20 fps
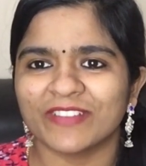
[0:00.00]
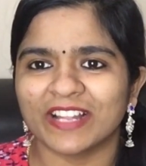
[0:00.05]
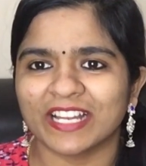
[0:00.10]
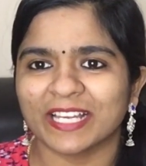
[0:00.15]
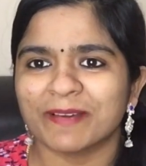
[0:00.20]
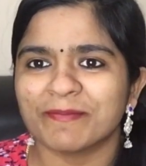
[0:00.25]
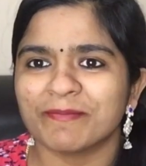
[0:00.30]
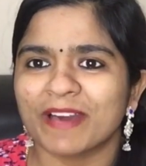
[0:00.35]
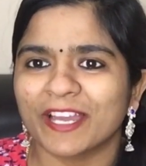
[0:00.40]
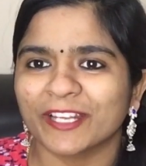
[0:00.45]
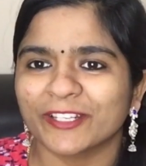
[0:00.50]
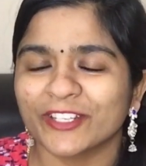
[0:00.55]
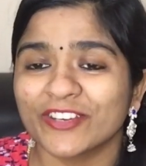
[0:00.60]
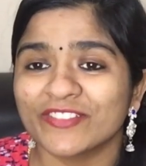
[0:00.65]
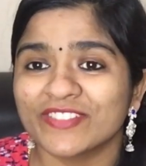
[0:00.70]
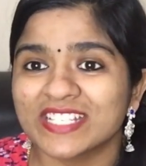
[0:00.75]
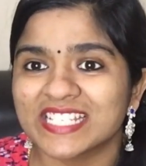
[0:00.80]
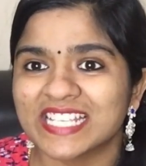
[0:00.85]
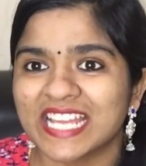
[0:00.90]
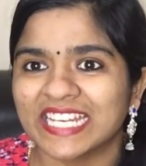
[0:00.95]
வெல்கம் பேக் டு
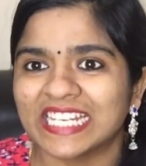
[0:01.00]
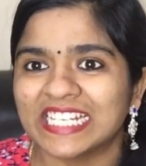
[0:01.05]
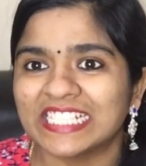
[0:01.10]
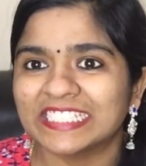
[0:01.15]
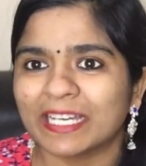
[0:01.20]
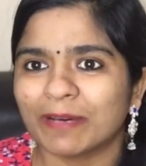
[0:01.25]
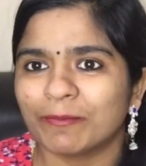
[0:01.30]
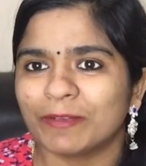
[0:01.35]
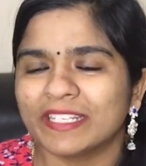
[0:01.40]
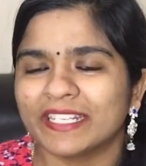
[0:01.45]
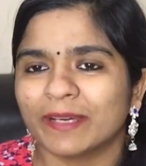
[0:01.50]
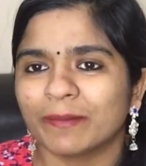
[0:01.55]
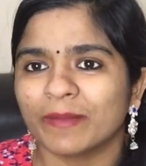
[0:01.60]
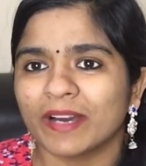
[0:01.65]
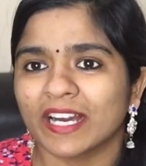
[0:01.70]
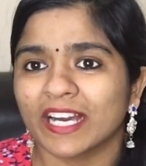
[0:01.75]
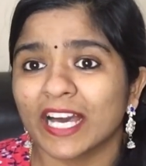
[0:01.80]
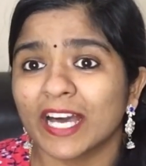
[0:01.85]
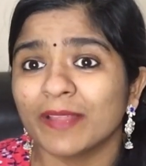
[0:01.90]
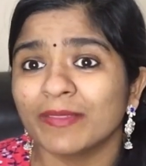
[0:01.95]
அவர் சேனல் டபுள்
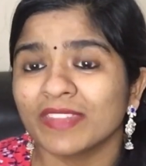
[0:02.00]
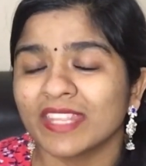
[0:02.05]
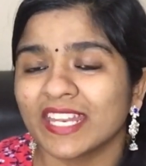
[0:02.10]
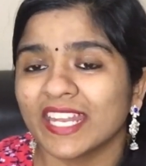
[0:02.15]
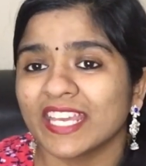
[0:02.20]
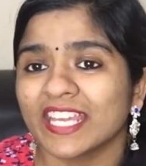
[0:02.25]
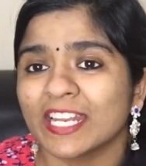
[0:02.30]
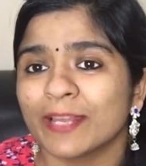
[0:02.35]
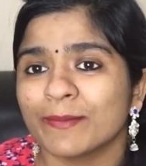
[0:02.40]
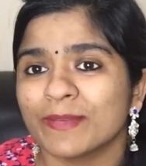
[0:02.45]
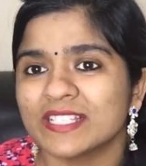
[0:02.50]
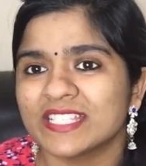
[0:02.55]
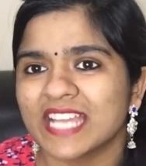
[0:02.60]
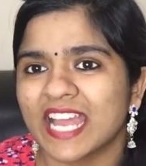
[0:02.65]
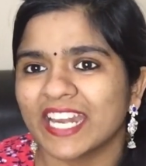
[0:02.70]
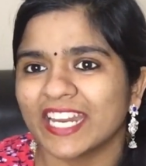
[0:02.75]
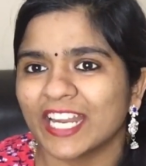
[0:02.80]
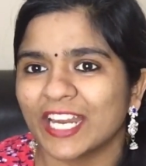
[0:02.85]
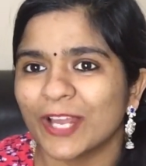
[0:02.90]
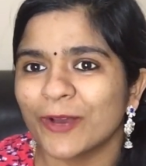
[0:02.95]
டமாக்கா இன்றைக்கி நம்ம
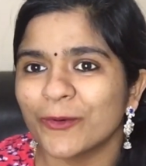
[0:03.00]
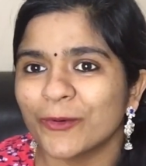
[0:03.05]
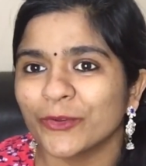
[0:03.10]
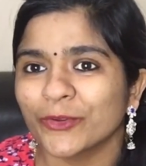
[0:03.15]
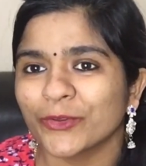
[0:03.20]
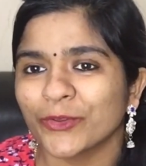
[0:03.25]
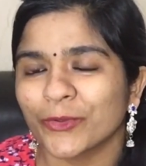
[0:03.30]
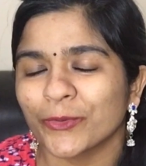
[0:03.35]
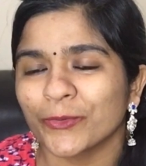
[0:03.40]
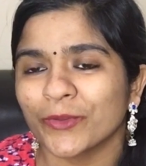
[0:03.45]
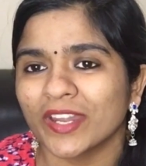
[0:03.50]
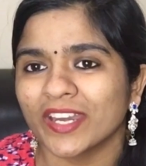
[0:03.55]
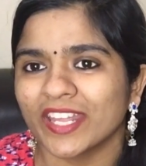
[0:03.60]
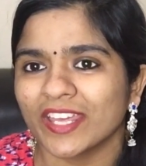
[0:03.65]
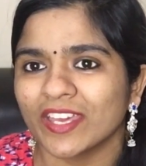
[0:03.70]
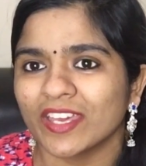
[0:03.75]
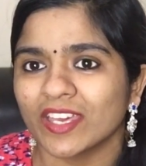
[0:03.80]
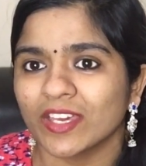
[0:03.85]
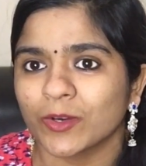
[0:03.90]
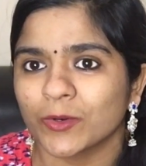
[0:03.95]
சேனலில் ஒரு
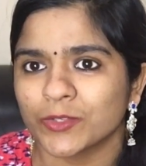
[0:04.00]
கியூஎன்ஏ